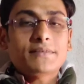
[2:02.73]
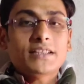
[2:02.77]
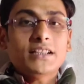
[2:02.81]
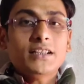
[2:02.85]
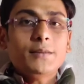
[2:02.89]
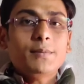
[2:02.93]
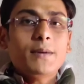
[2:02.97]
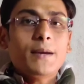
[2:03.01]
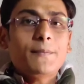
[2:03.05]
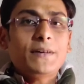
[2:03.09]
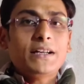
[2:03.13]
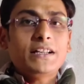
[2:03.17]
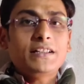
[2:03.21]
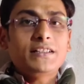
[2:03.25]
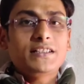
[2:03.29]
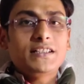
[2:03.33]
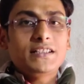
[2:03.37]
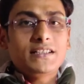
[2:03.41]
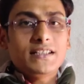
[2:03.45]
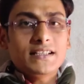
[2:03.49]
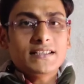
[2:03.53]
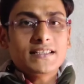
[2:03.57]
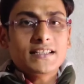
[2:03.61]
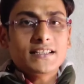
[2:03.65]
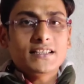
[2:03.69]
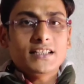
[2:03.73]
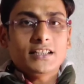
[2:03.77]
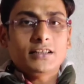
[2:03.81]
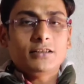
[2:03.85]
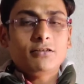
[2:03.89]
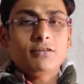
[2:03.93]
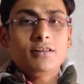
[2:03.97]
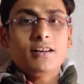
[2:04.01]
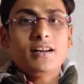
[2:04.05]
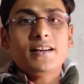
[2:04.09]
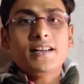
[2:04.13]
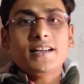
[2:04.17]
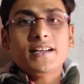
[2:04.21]
ব্যবসাটি ব্যাপারে ডিটেলসে
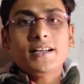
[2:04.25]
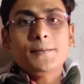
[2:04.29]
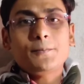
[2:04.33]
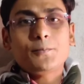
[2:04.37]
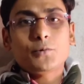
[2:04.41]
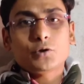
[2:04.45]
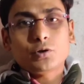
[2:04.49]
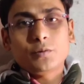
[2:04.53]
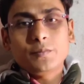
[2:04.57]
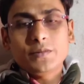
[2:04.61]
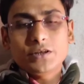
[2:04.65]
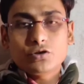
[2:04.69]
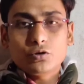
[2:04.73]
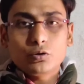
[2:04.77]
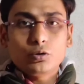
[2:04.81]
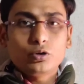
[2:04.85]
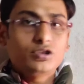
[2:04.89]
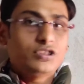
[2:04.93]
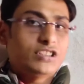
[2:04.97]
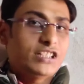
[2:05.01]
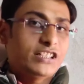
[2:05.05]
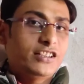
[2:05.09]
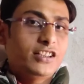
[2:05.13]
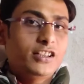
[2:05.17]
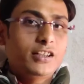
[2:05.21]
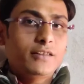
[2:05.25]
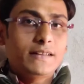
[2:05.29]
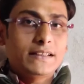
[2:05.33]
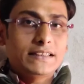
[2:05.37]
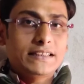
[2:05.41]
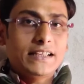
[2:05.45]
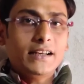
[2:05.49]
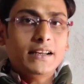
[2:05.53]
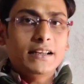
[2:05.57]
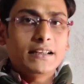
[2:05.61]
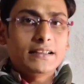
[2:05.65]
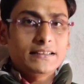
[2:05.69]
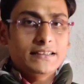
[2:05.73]
জেনে নেওয়ার আগে প্রথমে চলুন জেনে নেওয়া
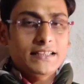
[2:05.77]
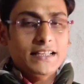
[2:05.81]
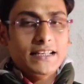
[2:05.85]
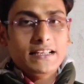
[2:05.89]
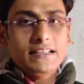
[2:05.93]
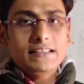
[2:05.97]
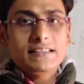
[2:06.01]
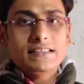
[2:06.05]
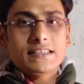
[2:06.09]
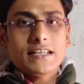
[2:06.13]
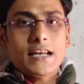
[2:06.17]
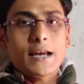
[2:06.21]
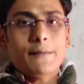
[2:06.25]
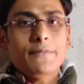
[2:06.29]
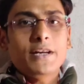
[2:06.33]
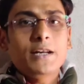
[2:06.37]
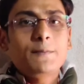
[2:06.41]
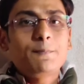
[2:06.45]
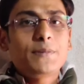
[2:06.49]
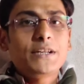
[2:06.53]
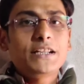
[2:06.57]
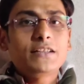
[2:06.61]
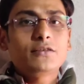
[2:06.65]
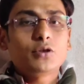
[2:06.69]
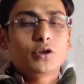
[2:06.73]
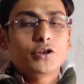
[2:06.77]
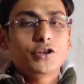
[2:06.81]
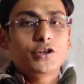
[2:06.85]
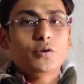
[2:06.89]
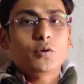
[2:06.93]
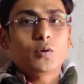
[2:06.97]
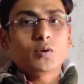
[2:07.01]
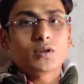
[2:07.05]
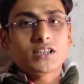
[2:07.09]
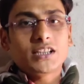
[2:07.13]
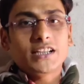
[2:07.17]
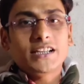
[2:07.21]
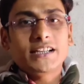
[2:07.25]
যাক যে স্ট্যাবেল পিন তৈরি
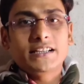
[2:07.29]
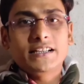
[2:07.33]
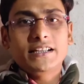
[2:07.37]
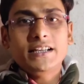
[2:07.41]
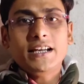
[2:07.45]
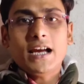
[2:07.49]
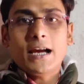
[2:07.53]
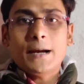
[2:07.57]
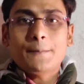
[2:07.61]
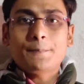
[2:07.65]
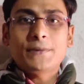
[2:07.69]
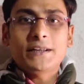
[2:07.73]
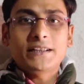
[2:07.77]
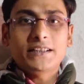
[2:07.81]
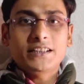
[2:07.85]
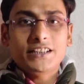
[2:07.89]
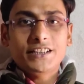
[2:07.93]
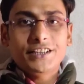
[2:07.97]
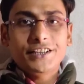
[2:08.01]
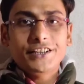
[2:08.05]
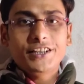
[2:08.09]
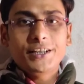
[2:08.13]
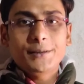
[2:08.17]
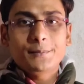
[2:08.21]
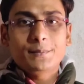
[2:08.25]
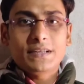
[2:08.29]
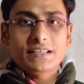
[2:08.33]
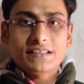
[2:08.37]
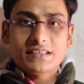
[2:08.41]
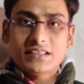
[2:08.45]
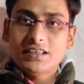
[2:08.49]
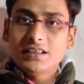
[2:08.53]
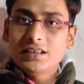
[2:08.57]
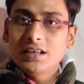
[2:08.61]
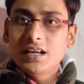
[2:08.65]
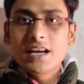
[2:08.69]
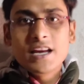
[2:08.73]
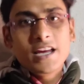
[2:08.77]
করতে গেলে আপনাদের কি কি
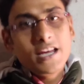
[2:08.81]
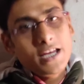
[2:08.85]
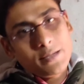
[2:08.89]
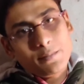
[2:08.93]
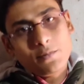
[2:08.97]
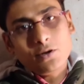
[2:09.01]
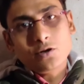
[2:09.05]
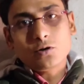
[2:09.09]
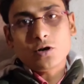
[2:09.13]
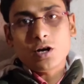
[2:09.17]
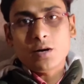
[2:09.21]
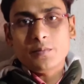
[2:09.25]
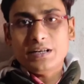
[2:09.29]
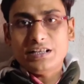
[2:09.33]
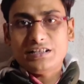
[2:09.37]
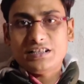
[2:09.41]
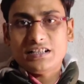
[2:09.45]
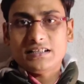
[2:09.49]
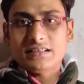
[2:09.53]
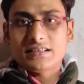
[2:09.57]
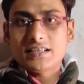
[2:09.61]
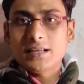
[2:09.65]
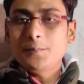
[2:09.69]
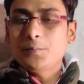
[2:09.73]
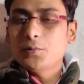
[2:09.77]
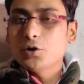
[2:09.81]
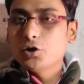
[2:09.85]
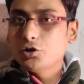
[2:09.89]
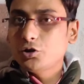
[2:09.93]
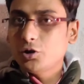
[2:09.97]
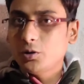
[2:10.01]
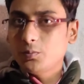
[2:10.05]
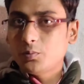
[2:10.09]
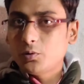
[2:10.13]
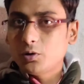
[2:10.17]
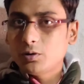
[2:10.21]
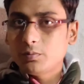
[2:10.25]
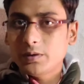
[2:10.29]
মেশিন এবং র ম্যাটেরিয়ালসের
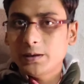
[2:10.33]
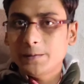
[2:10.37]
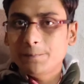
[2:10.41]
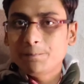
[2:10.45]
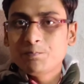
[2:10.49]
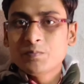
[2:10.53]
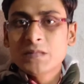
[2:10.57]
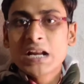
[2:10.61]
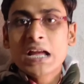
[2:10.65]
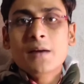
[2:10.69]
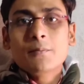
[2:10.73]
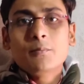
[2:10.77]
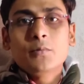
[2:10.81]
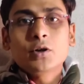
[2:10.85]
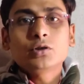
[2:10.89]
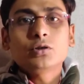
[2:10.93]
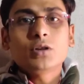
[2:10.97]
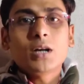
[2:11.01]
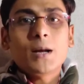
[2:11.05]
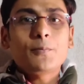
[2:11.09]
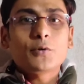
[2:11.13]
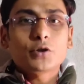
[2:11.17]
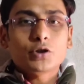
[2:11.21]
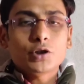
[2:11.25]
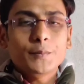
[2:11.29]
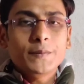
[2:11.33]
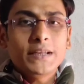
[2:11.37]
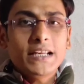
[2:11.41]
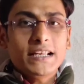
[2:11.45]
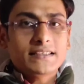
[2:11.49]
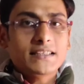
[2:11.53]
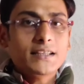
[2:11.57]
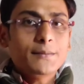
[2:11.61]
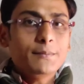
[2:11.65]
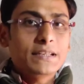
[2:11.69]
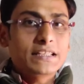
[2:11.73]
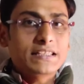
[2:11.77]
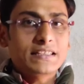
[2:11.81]
প্রয়োজন পড়বে বন্ধুরা প্রথমেই
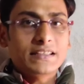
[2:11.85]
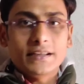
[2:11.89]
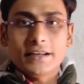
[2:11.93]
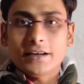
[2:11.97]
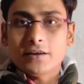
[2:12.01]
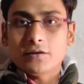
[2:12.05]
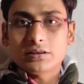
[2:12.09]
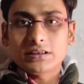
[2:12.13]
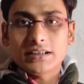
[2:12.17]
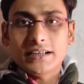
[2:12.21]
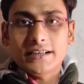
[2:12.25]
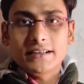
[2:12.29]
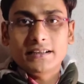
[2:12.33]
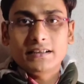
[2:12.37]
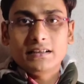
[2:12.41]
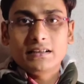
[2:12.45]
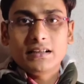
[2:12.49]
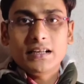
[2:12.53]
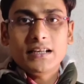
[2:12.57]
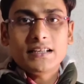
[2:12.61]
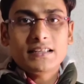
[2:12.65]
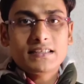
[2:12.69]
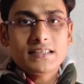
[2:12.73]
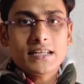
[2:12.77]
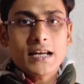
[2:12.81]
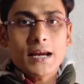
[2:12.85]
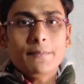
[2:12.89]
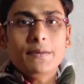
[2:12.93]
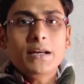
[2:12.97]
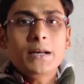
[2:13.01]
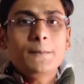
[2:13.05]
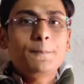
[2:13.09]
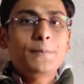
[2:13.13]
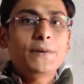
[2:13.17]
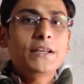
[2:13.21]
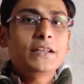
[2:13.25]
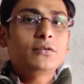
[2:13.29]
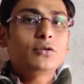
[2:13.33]
আসি মেশিনের কথায়
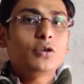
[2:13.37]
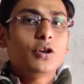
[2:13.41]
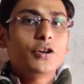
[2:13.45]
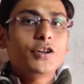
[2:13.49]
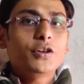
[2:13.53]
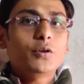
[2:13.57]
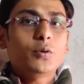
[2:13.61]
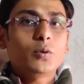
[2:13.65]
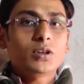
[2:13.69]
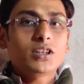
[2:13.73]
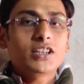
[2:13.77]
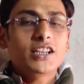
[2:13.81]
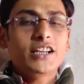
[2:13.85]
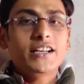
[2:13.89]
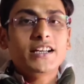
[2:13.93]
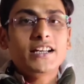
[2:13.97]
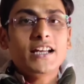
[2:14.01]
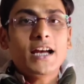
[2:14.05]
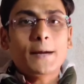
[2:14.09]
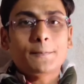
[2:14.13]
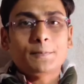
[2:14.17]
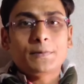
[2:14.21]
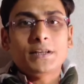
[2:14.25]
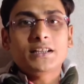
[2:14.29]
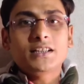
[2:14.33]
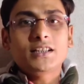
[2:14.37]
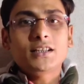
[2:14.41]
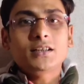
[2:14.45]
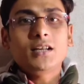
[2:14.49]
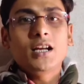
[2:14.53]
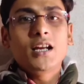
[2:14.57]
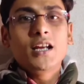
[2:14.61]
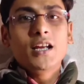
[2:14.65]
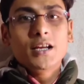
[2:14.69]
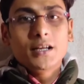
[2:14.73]
স্ট্যাবেল পিন তৈরি করতে গেলে আপনাদের